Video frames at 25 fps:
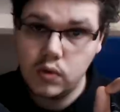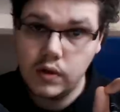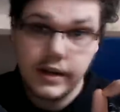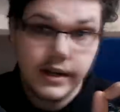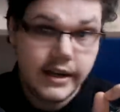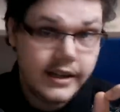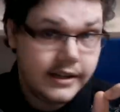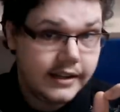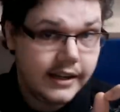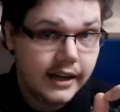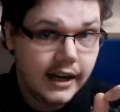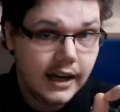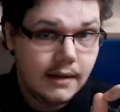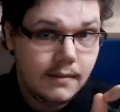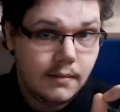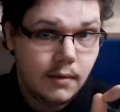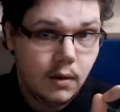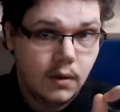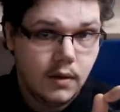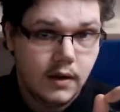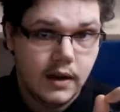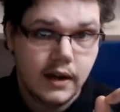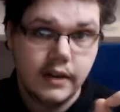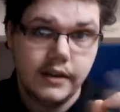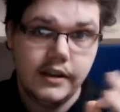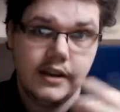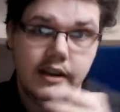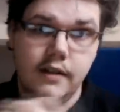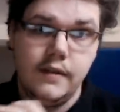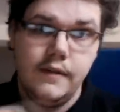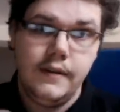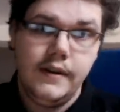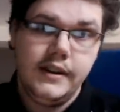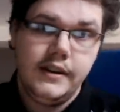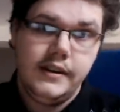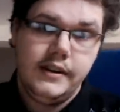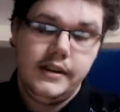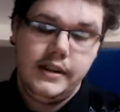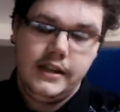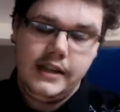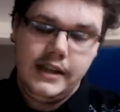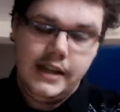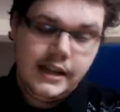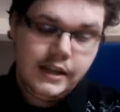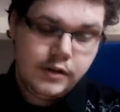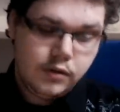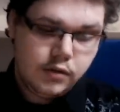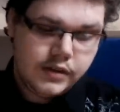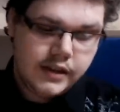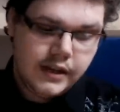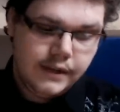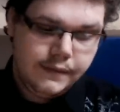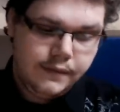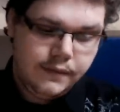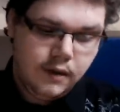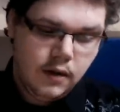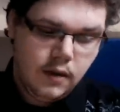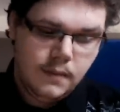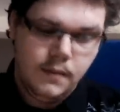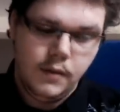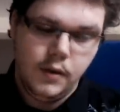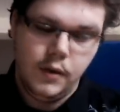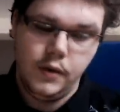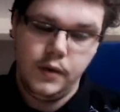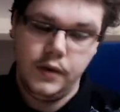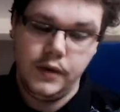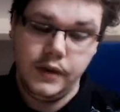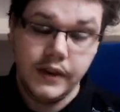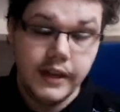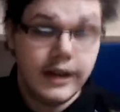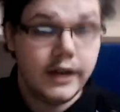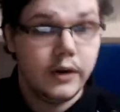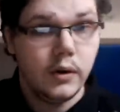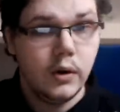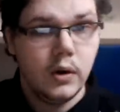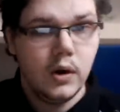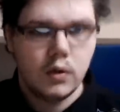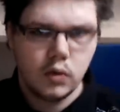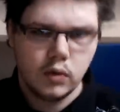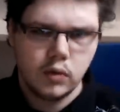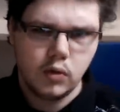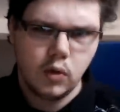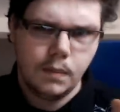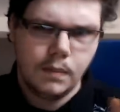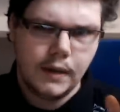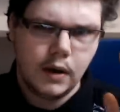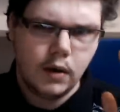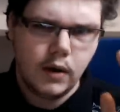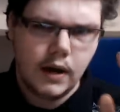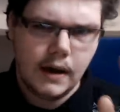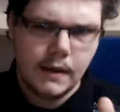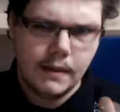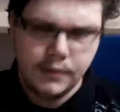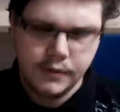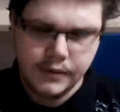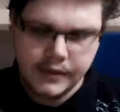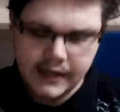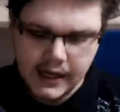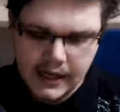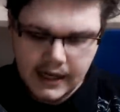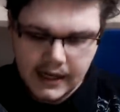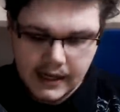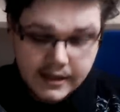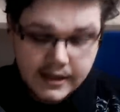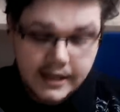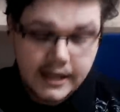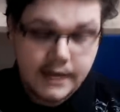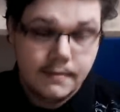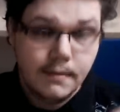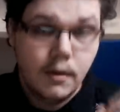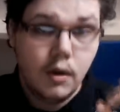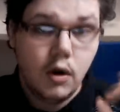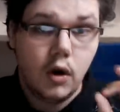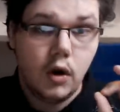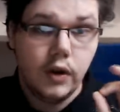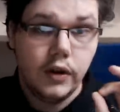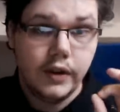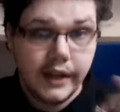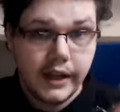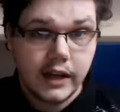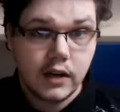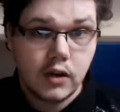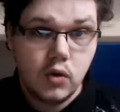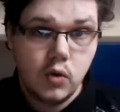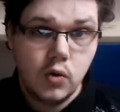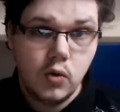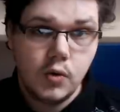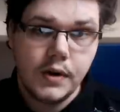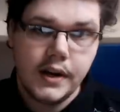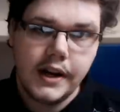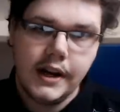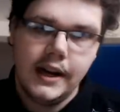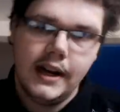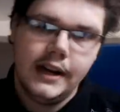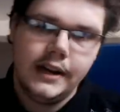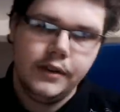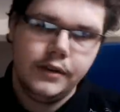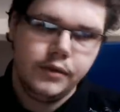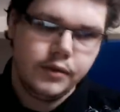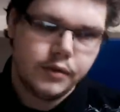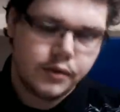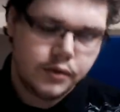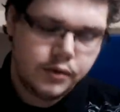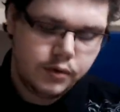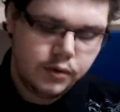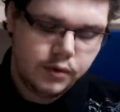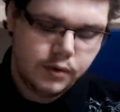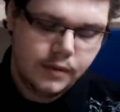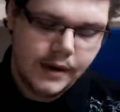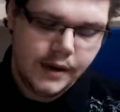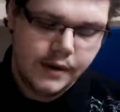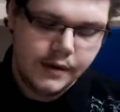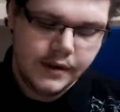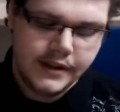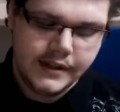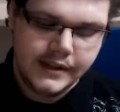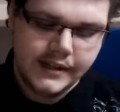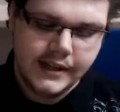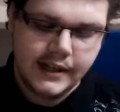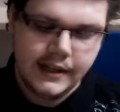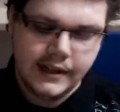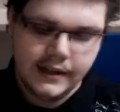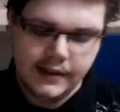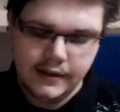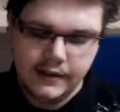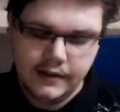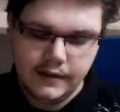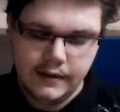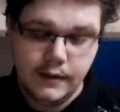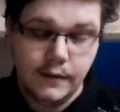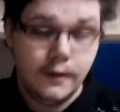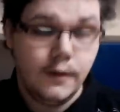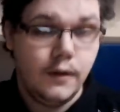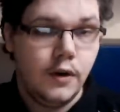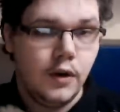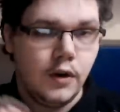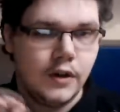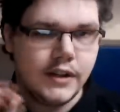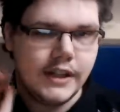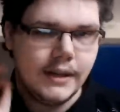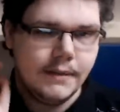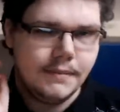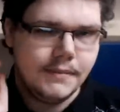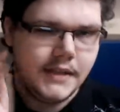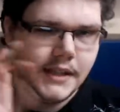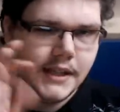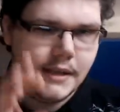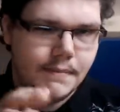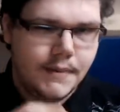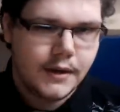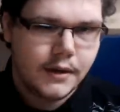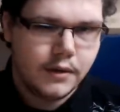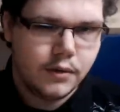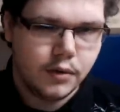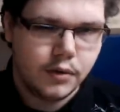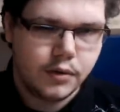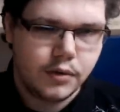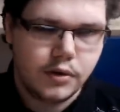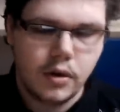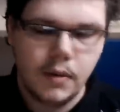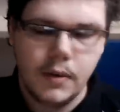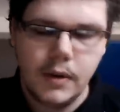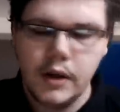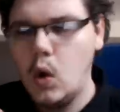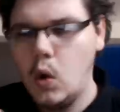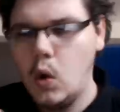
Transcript: littéralement. Hein. Il, est, il est sous sa forme néo dont on parlera plus tard. Il meurt en un coup et là du coup Bayonetta lance un petit pic de dessus en mode